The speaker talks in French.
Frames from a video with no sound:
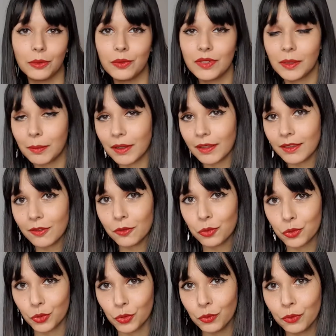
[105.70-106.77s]
aussi partie
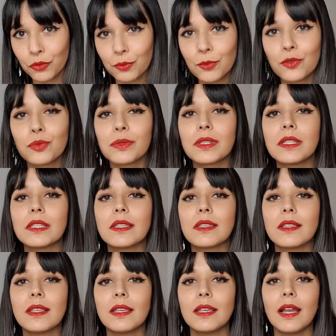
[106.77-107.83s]
du jeu, donc je me suis
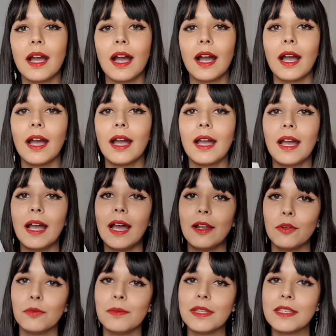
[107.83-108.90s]
décidée à
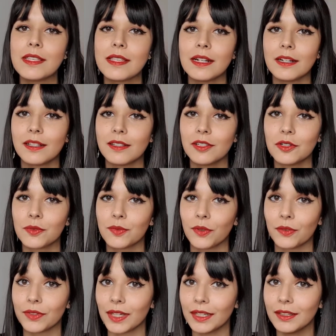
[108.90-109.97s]
allumer celle-ci. Je vous
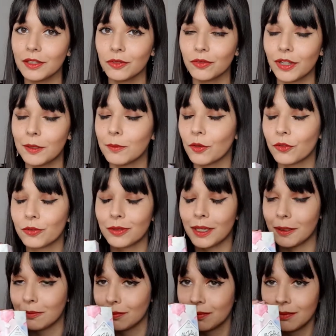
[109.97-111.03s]
en dirai des nouvelles, mais en tout
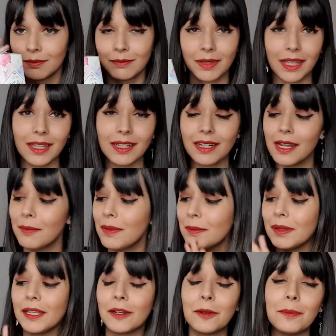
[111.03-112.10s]
cas, Rien que là,
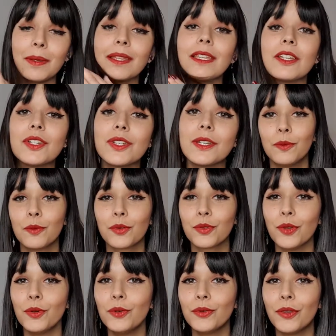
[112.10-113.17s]
même avec le packaging, on
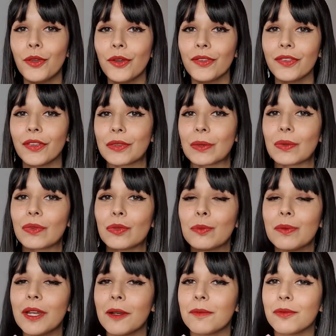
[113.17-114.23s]
sent l'odeur, ça sent
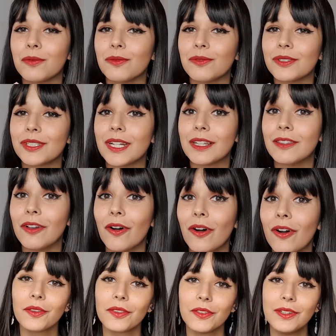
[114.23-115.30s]
super bon,
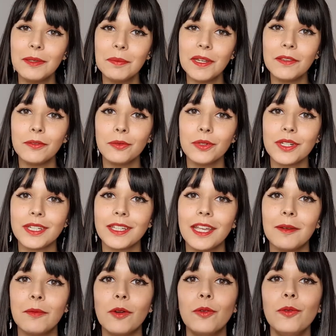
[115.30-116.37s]
j'adore. Ce n'est pas tout, j'ai
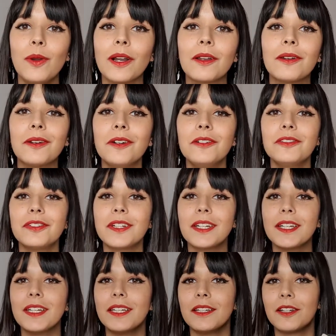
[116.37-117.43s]
également eu un
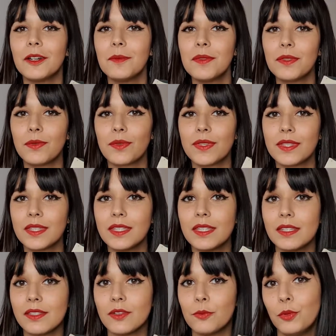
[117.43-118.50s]
coffret comme
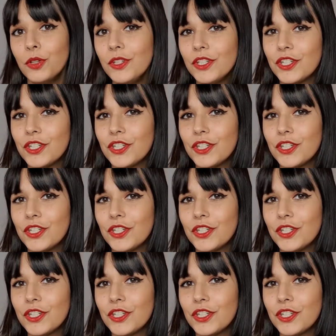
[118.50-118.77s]
ceci, The Body